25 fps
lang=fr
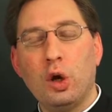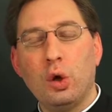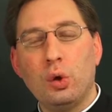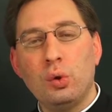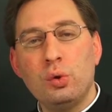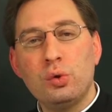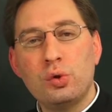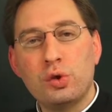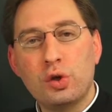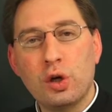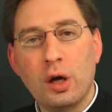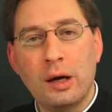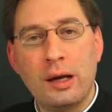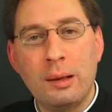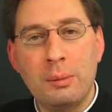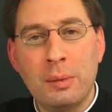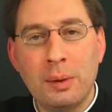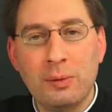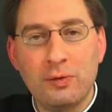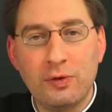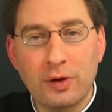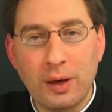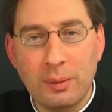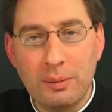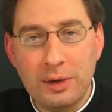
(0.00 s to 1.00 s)
une seule et même
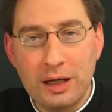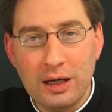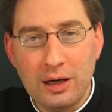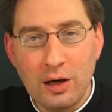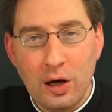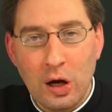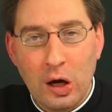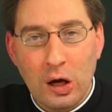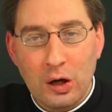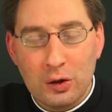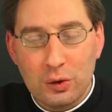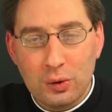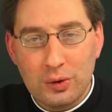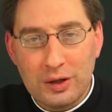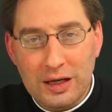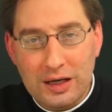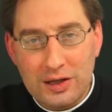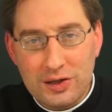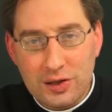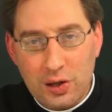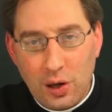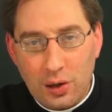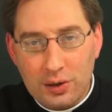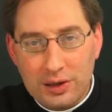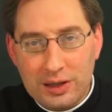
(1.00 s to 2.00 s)
famille, de telle
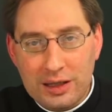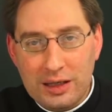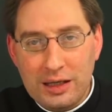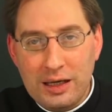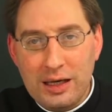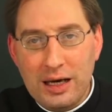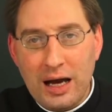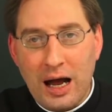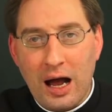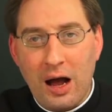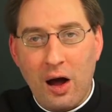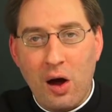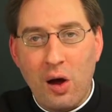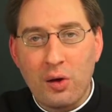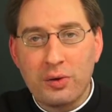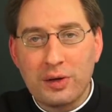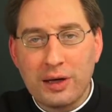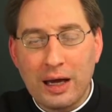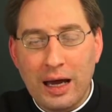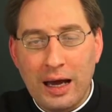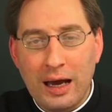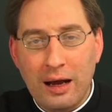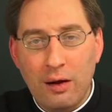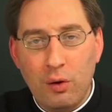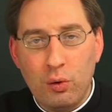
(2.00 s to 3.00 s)
sorte qu'il y a entre
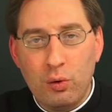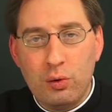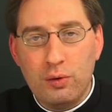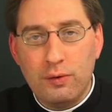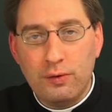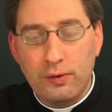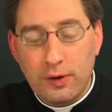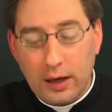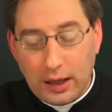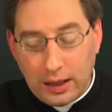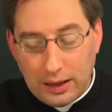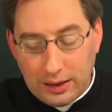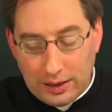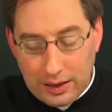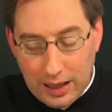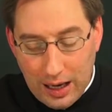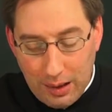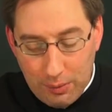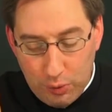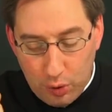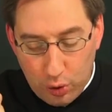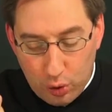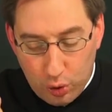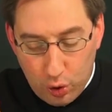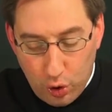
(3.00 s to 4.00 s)
elles une
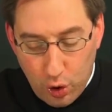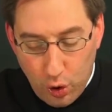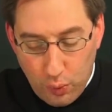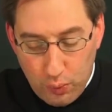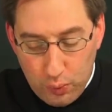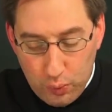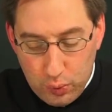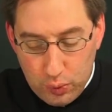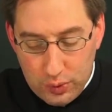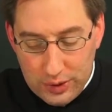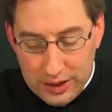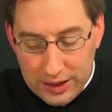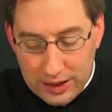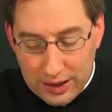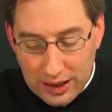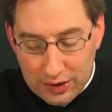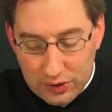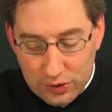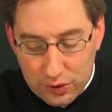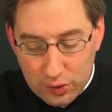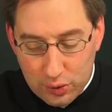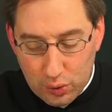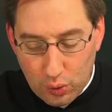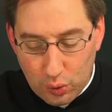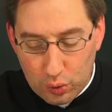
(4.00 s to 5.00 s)
véritable
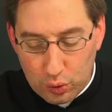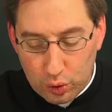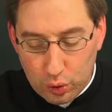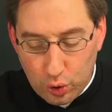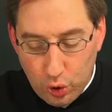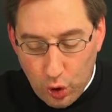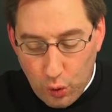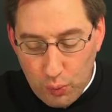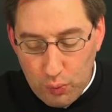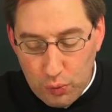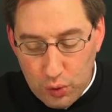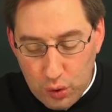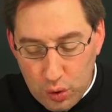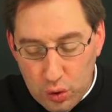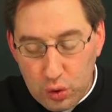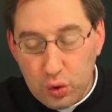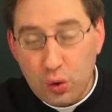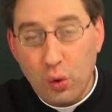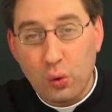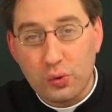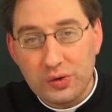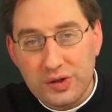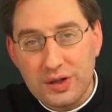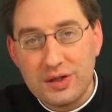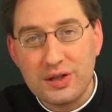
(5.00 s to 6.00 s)
communication, une
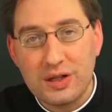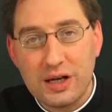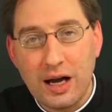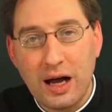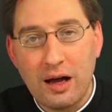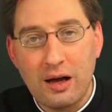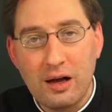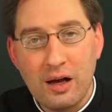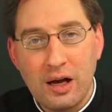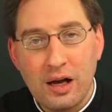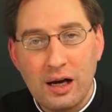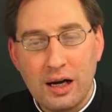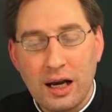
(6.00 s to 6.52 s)
communion, c'est cela.